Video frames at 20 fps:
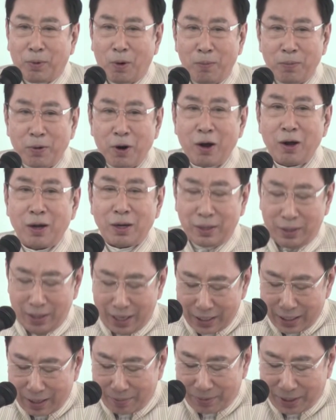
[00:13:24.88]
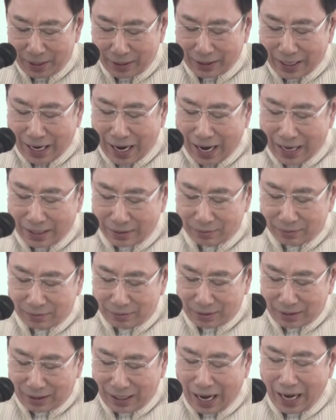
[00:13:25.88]
ผมก็ได้ดำเนินการ
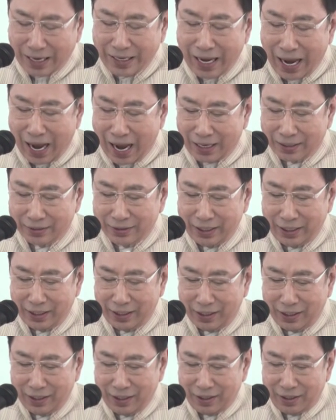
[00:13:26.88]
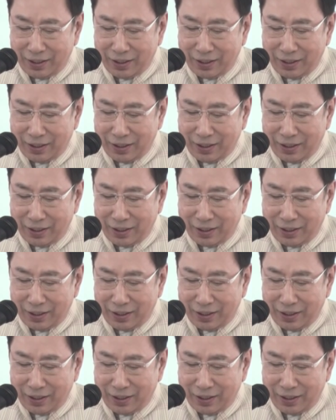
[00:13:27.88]
หลายอย่างที่